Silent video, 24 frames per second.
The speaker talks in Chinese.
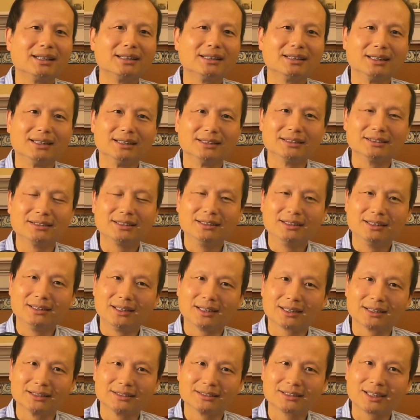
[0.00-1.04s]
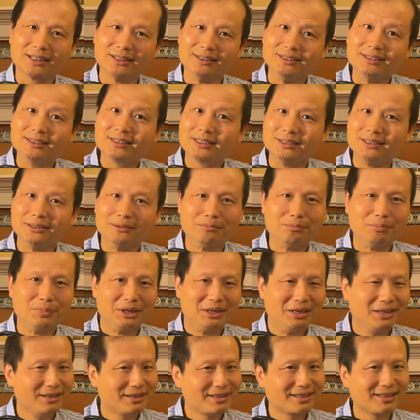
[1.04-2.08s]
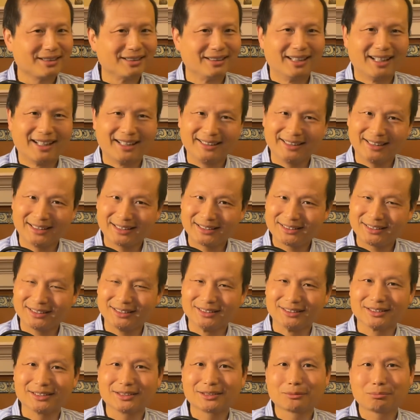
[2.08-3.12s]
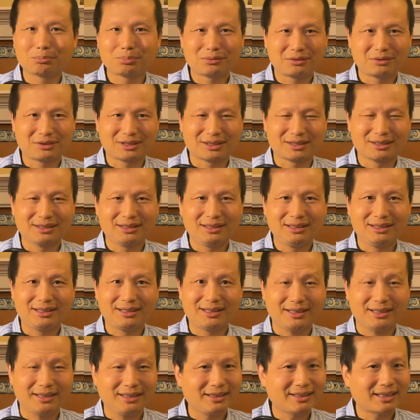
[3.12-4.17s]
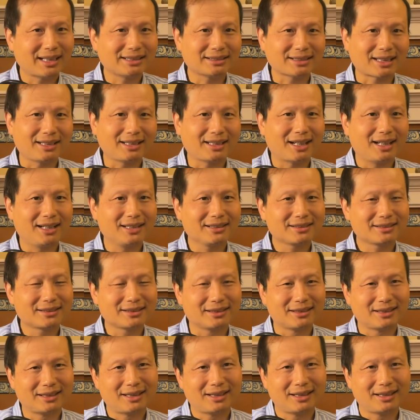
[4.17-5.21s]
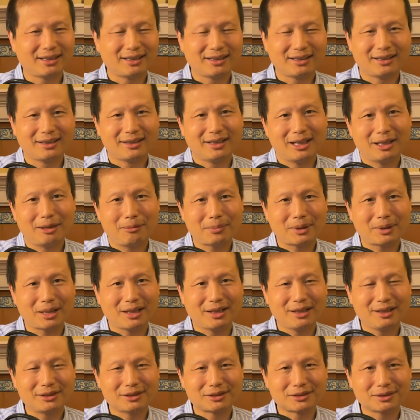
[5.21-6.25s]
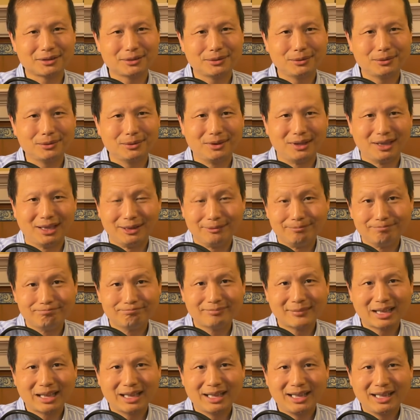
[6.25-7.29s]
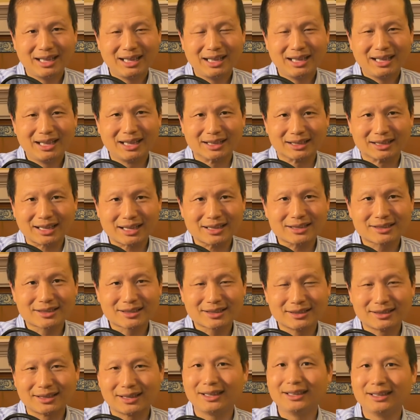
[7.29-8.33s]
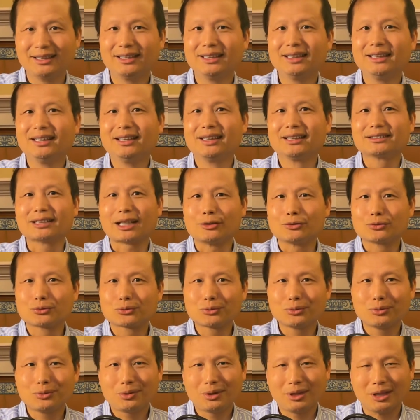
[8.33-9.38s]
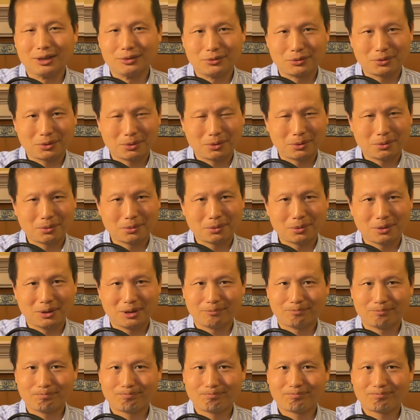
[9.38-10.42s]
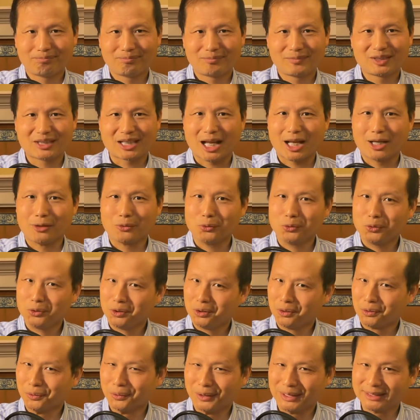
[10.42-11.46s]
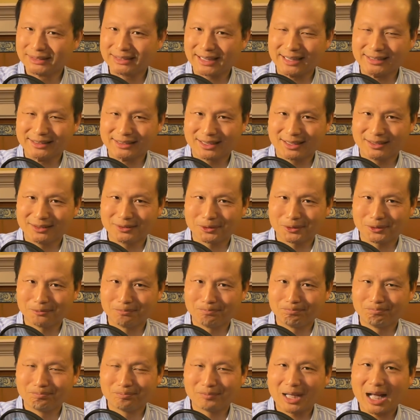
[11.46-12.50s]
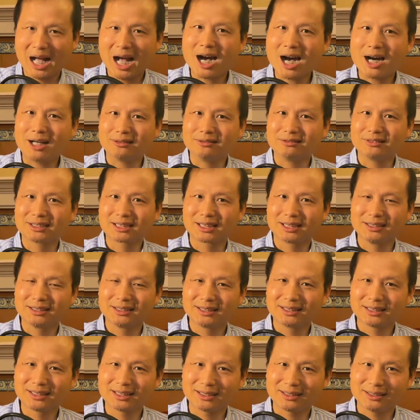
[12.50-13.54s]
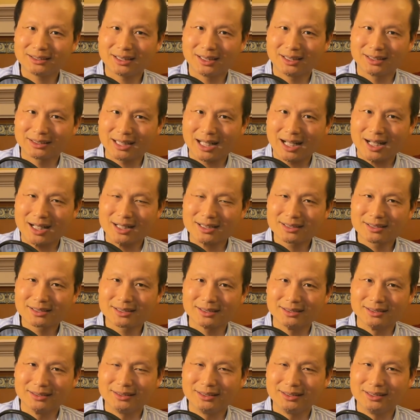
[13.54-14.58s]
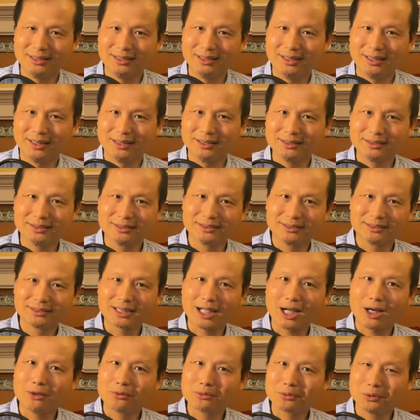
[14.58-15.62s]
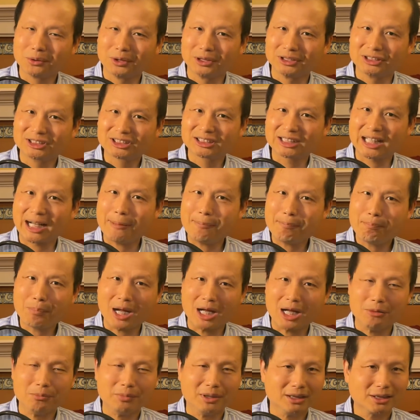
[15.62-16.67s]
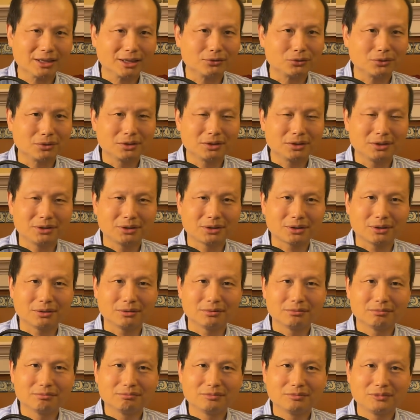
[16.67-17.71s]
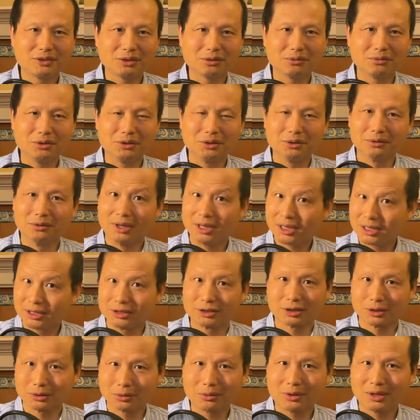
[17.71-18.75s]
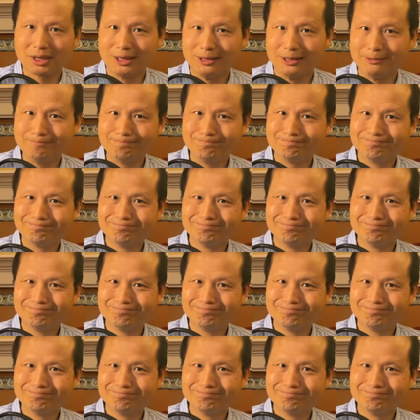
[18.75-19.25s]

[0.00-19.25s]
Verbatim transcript: 呃那个成绩比起来，那么简直是不值一提。他才打死了呃两百二十五人，呃，但是呢，在苏联军队在卫国战争中，号称呃打死敌人超过三百名的狙击手就有二十多人，